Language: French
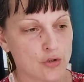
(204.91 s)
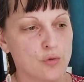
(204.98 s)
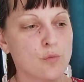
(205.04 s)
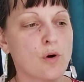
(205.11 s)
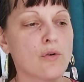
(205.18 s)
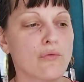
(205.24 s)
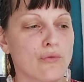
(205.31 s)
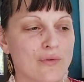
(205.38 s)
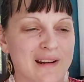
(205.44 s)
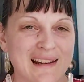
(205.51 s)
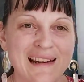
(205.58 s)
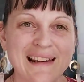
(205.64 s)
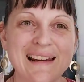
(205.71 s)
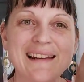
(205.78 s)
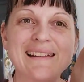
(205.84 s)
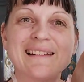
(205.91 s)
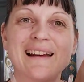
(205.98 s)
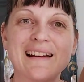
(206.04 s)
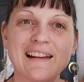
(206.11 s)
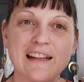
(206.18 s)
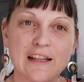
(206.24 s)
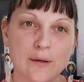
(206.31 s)
Du moment que vous
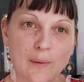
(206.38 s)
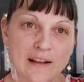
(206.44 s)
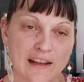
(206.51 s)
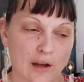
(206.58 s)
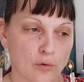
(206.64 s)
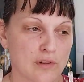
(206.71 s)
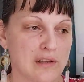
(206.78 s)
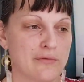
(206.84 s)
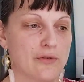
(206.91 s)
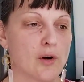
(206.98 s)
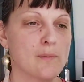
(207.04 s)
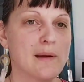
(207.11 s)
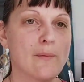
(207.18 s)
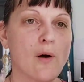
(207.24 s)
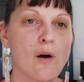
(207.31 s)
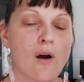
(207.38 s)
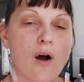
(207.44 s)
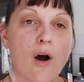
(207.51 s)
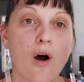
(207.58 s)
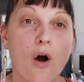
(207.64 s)
l'étalez de manière uniformément